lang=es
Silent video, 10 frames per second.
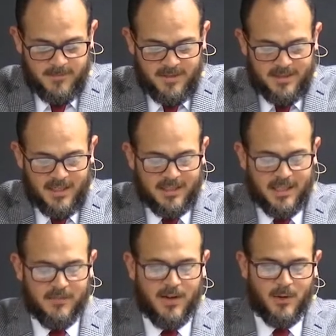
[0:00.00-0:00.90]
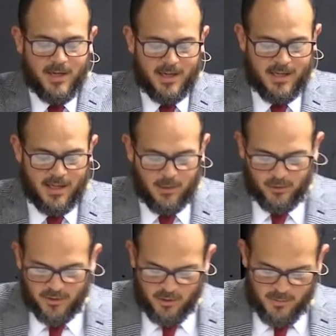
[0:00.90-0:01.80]
Se trata de valorar cada
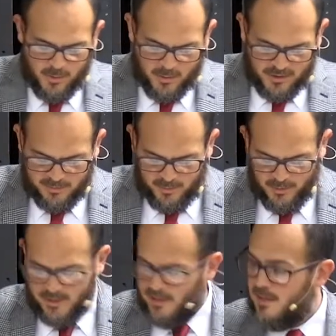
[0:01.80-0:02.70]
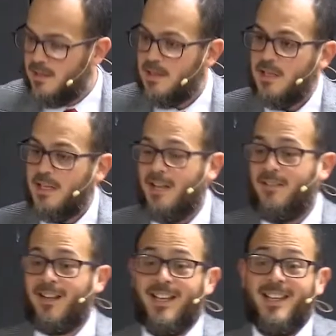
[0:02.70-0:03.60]
cosa como corresponde. Y la
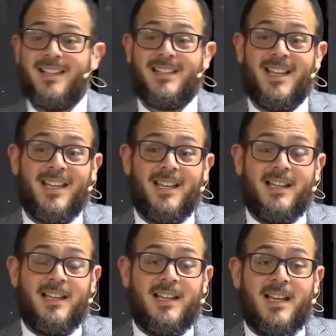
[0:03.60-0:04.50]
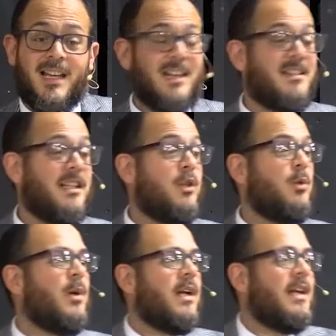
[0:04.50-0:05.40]
verdad es que en la
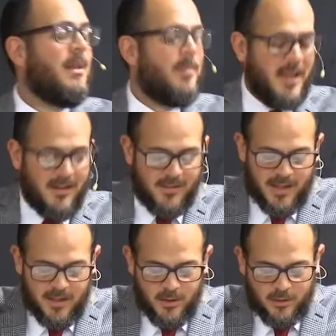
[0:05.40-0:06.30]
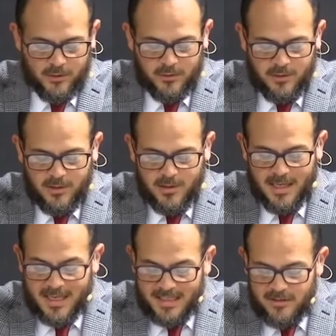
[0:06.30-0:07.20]
escritura, en la palabra de Dios,
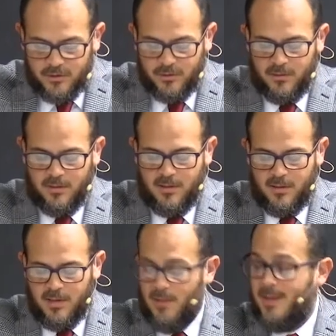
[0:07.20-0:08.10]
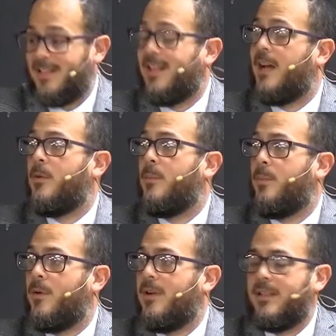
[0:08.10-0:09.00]
en Cristo, aunque seamos
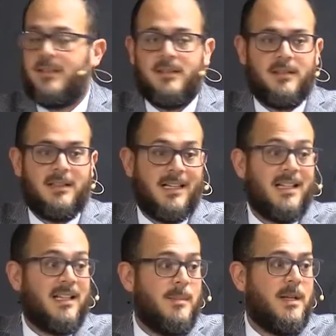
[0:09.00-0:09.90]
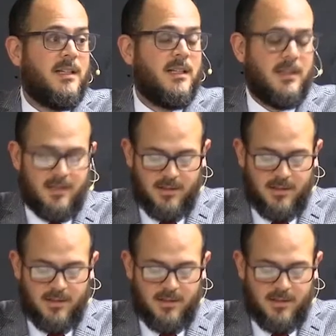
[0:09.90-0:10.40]
pobres terrenalmente,